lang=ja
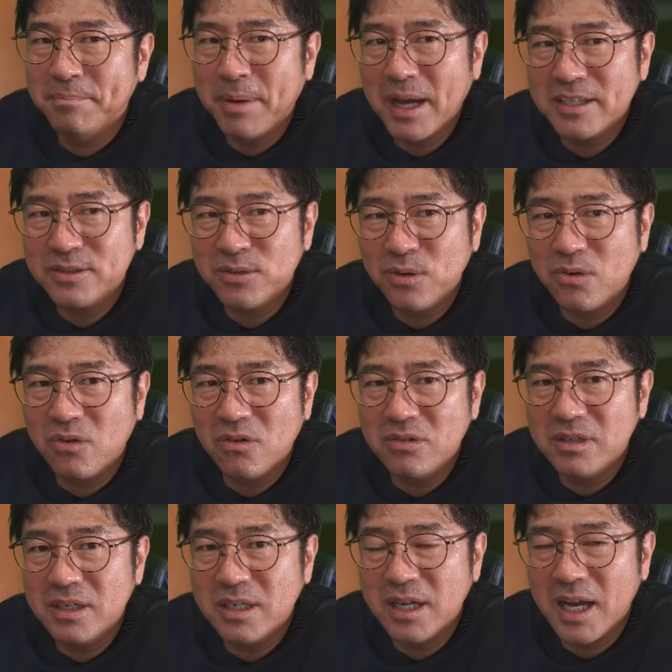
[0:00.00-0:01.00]

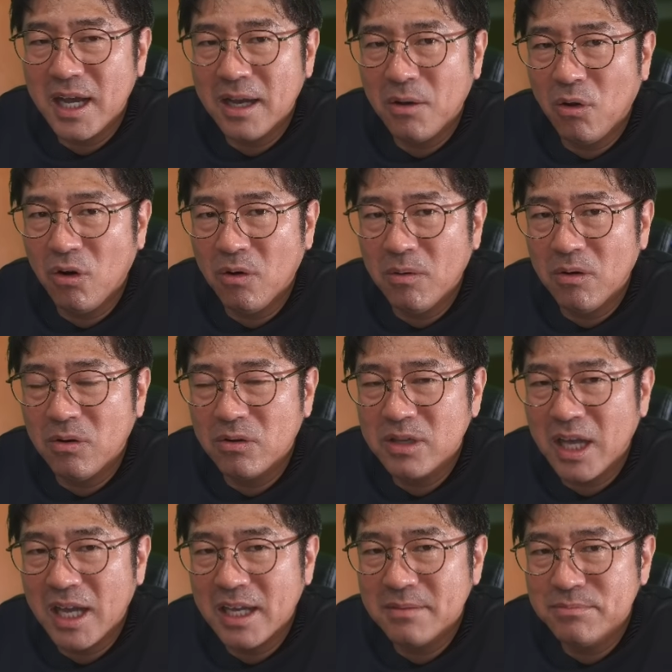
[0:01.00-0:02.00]
パソコンが
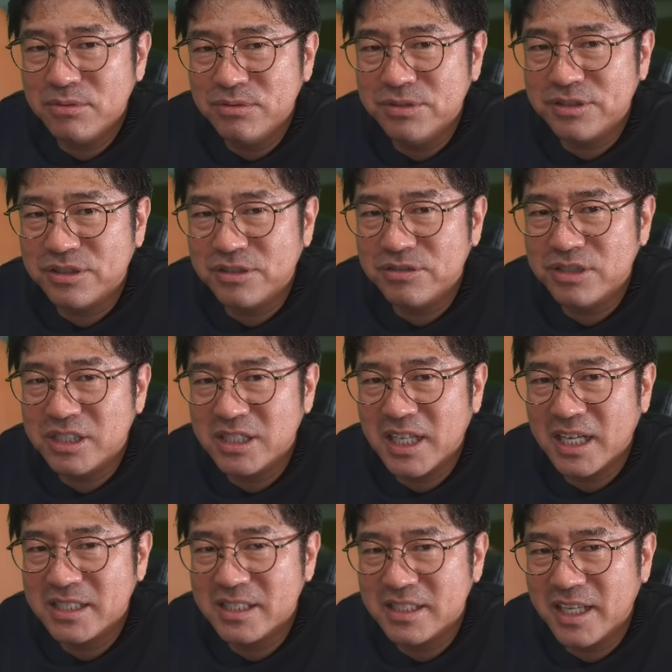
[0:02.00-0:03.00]
だいぶ普及し
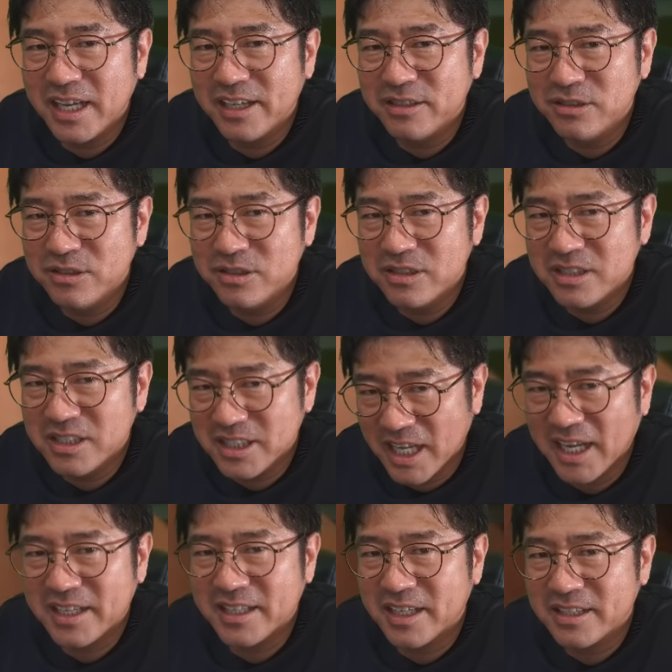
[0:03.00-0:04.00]
だしている時
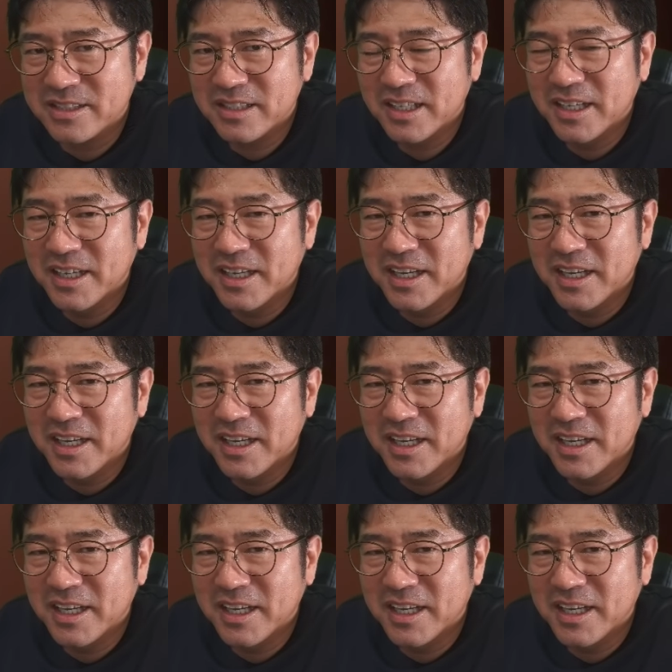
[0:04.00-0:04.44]
代です。